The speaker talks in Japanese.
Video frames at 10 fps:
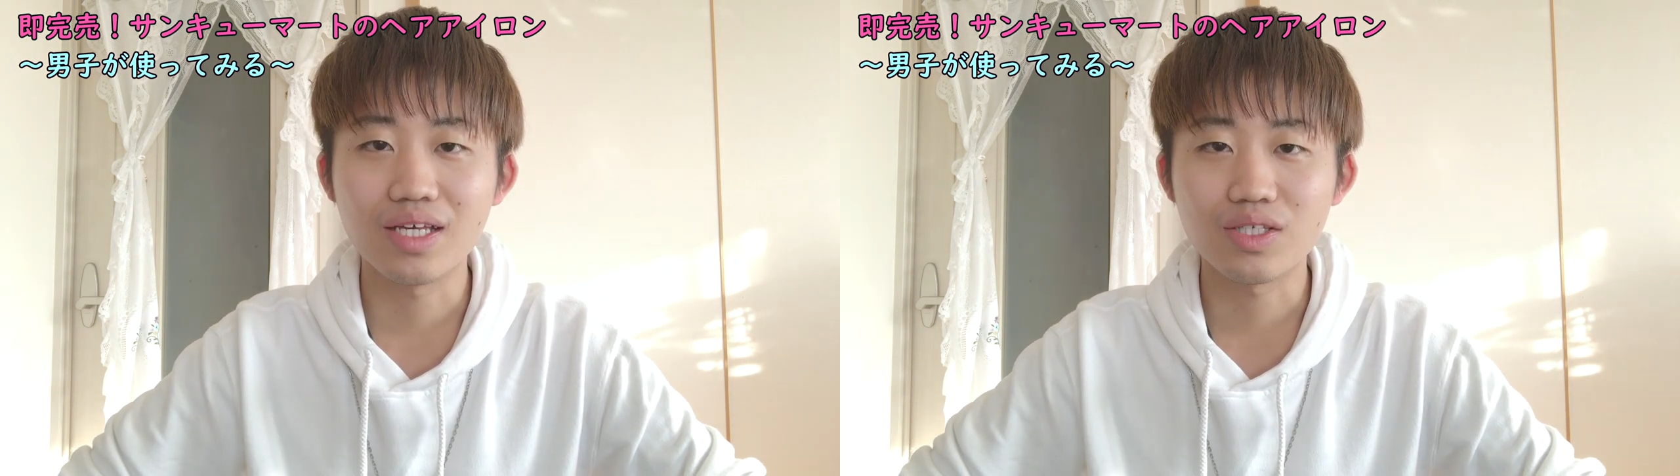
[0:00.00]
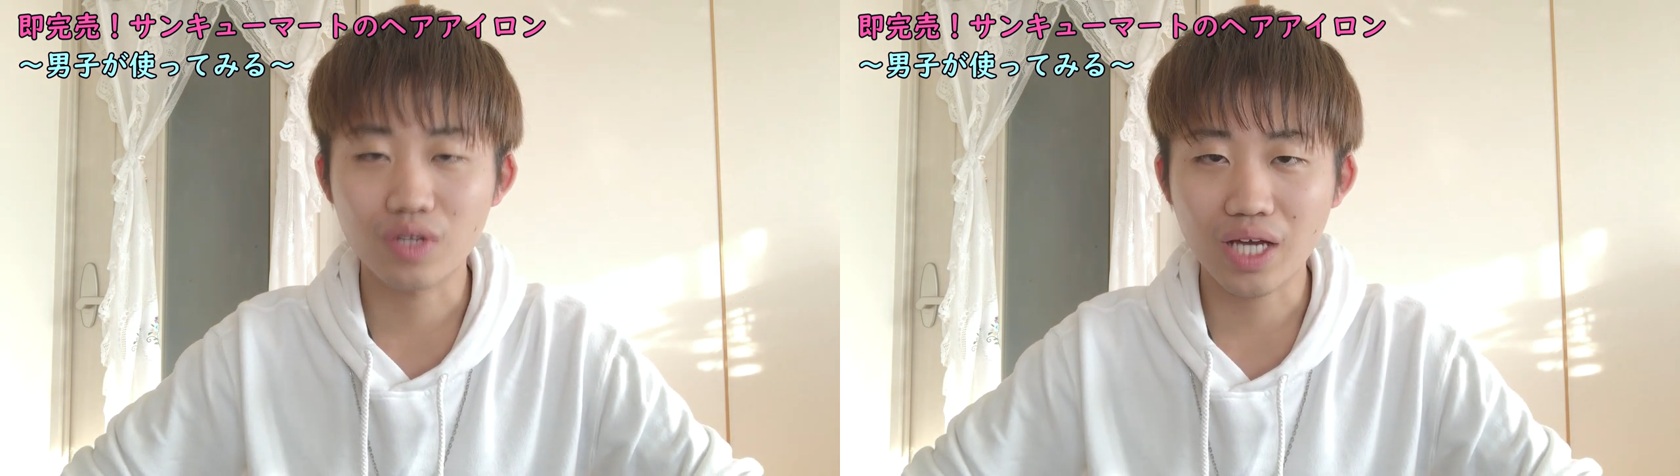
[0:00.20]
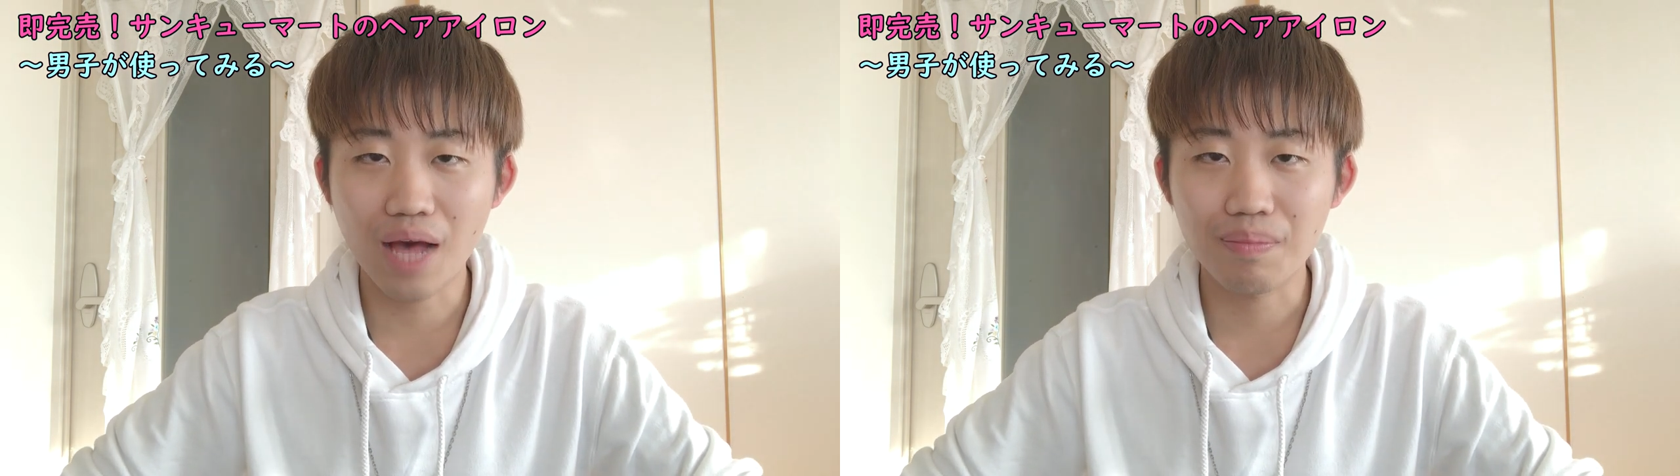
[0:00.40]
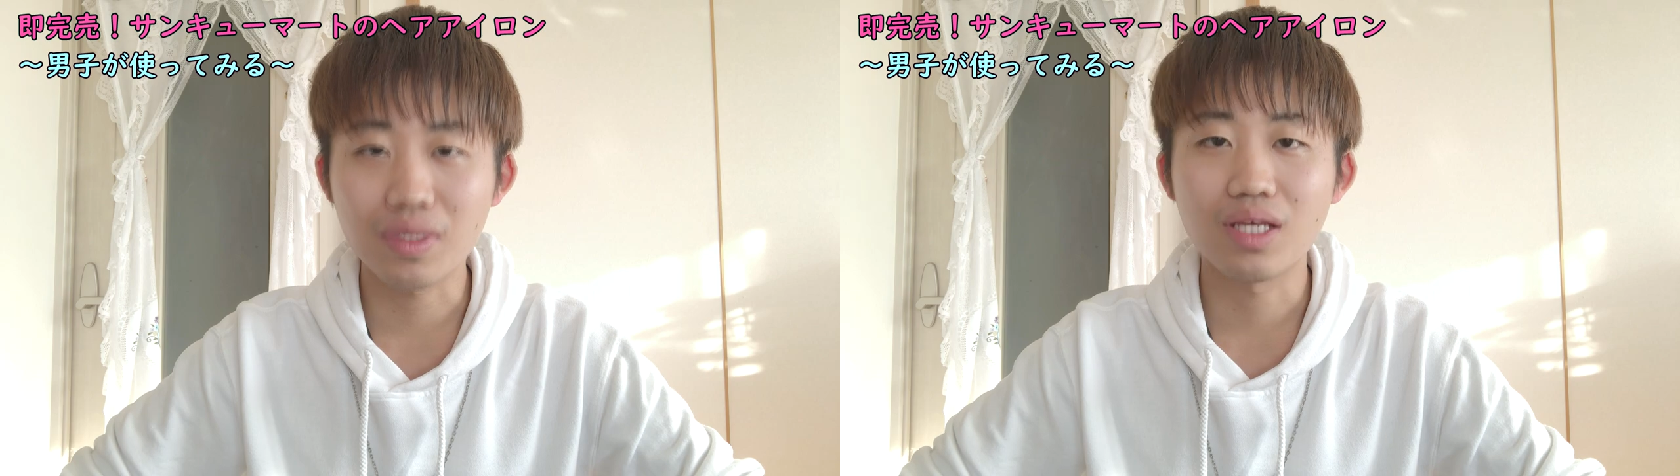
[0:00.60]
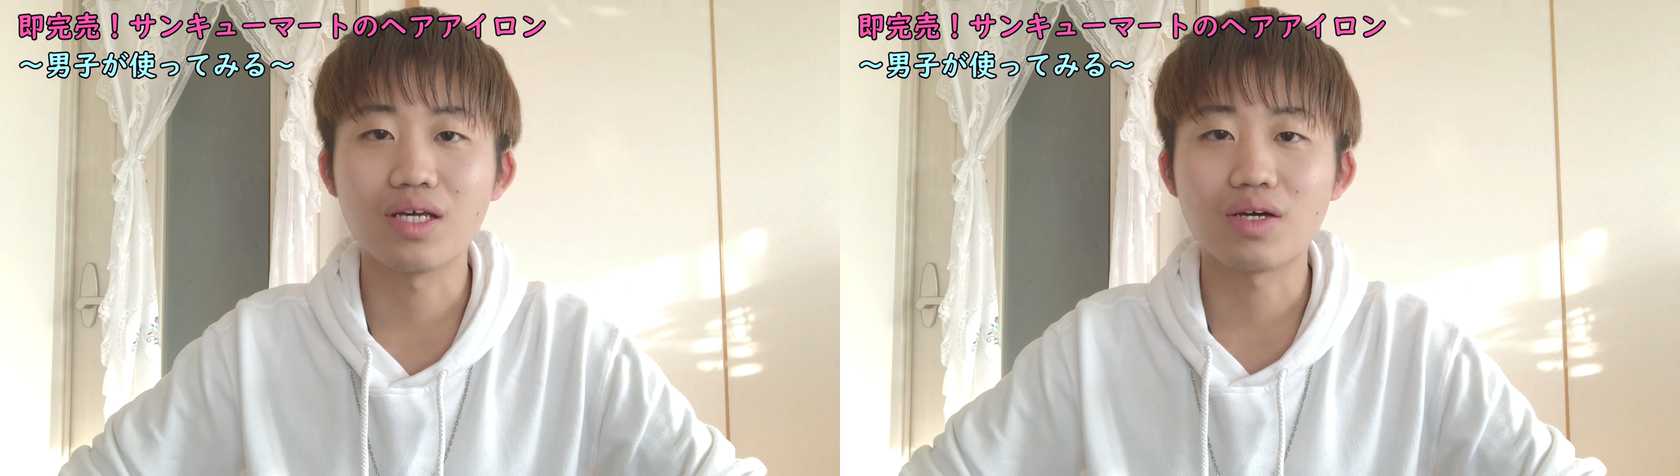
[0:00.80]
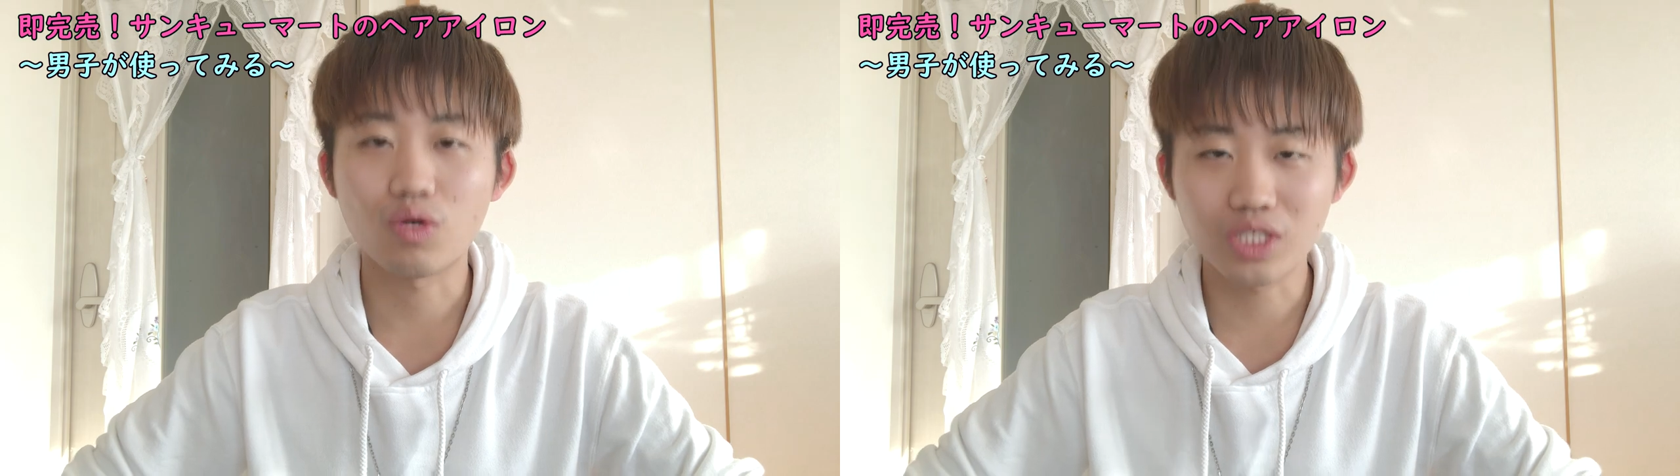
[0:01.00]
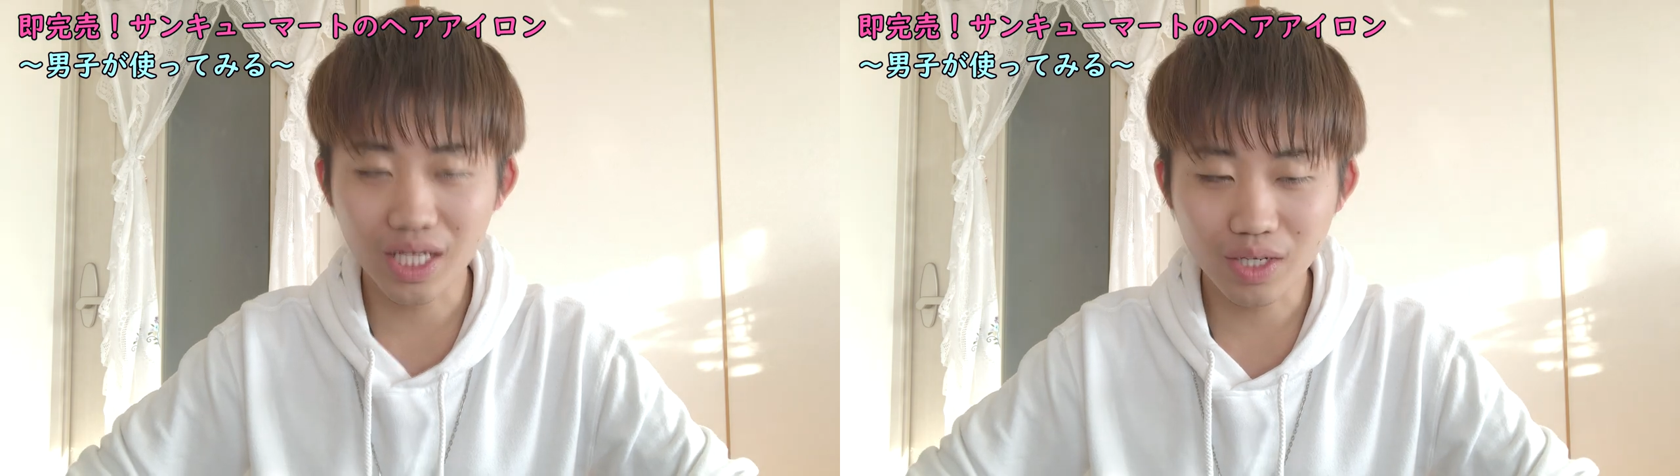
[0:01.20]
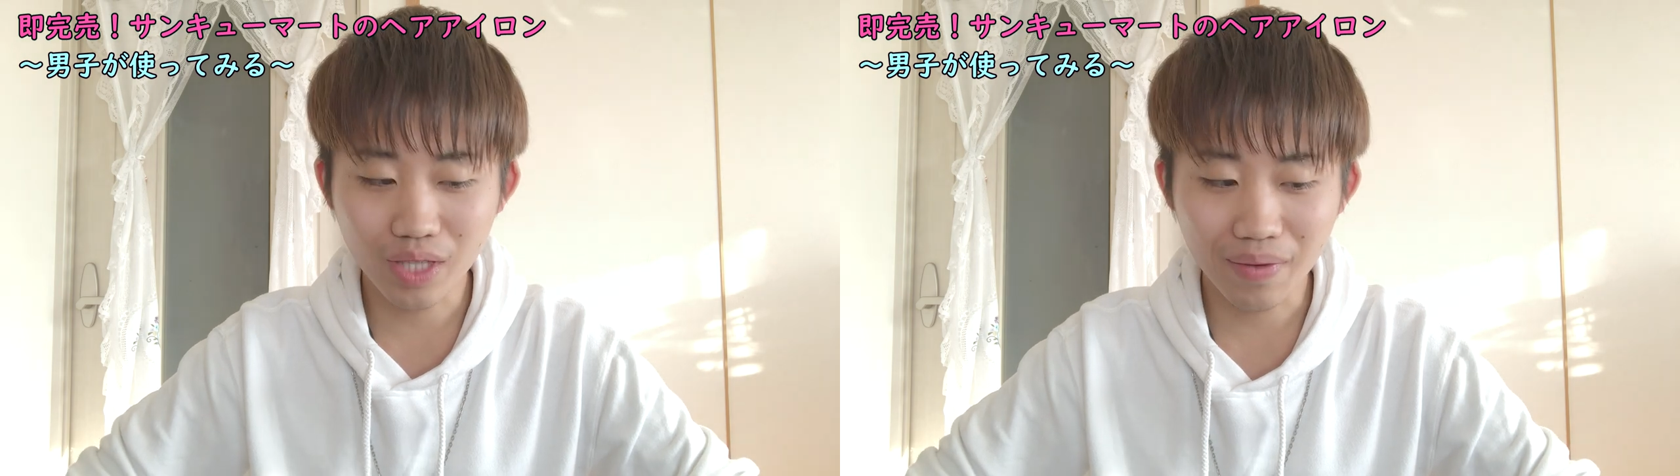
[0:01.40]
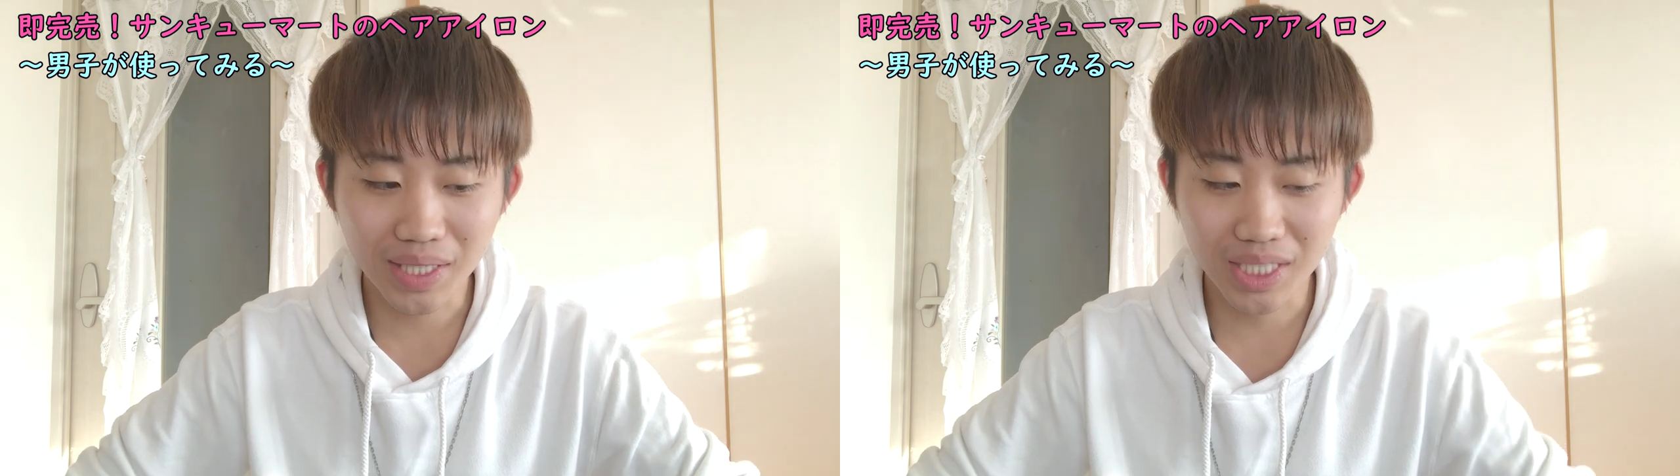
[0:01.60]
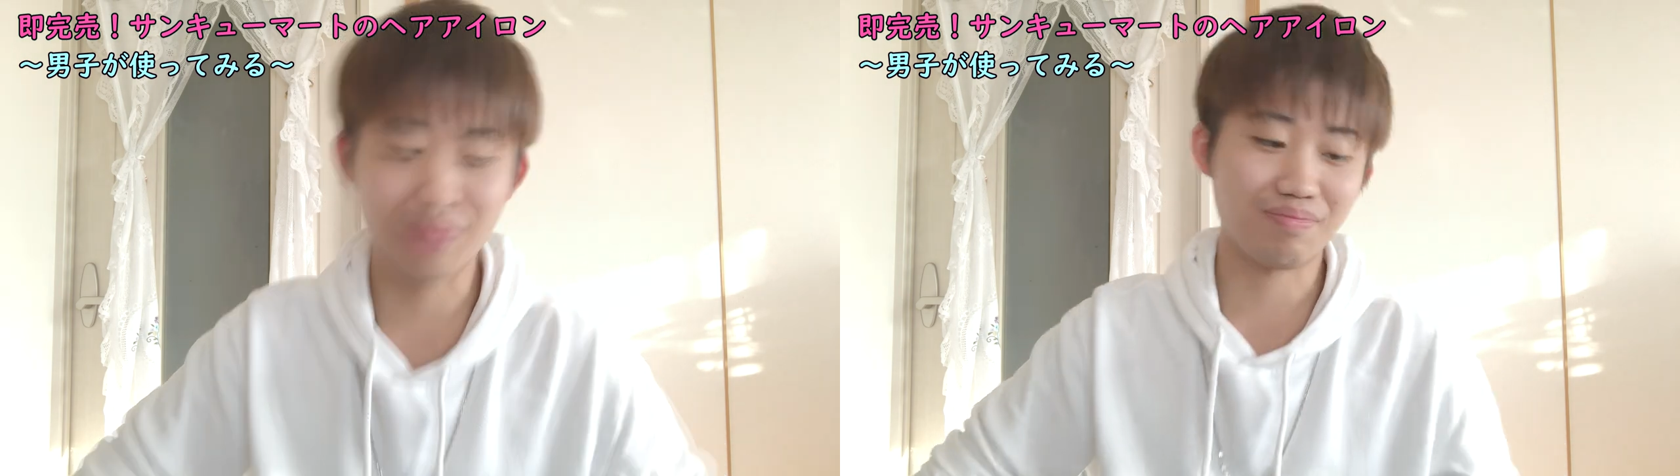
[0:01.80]
それが、こちらでござい
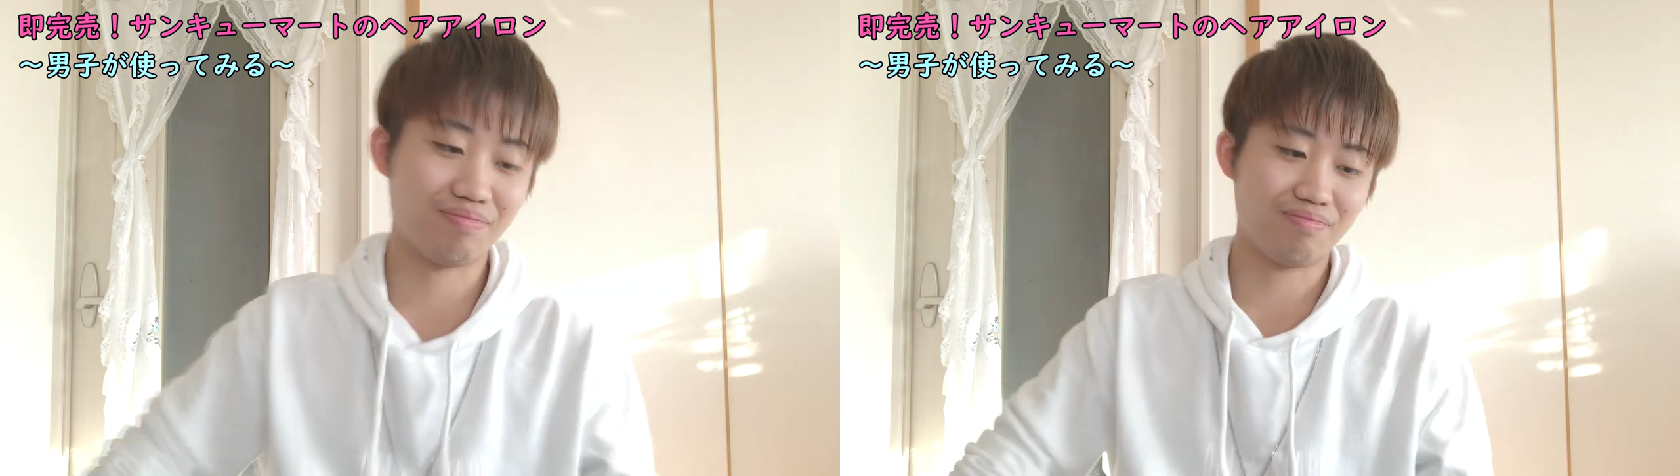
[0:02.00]
ます。